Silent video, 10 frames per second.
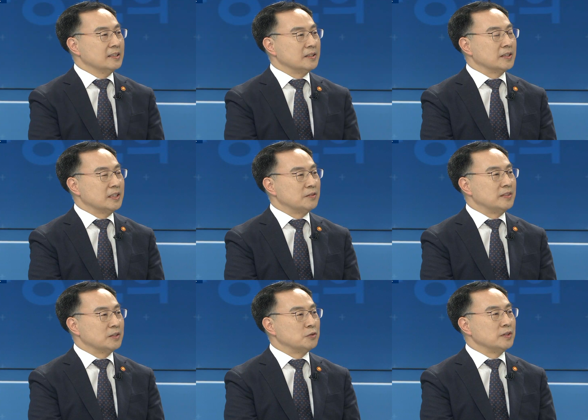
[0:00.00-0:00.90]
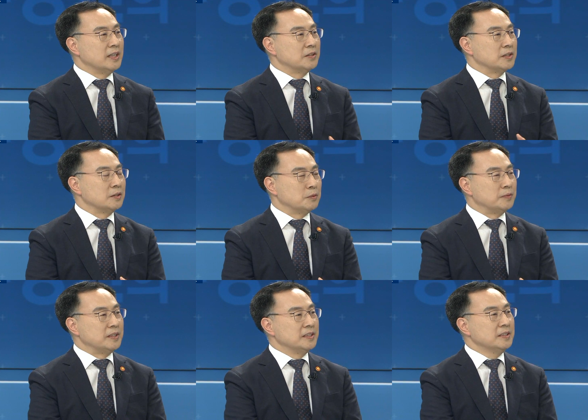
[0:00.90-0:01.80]
그렇기 때문에 국내 어떻게
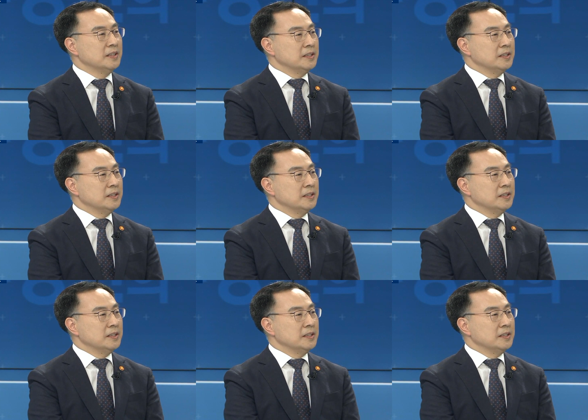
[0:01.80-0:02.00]
보면은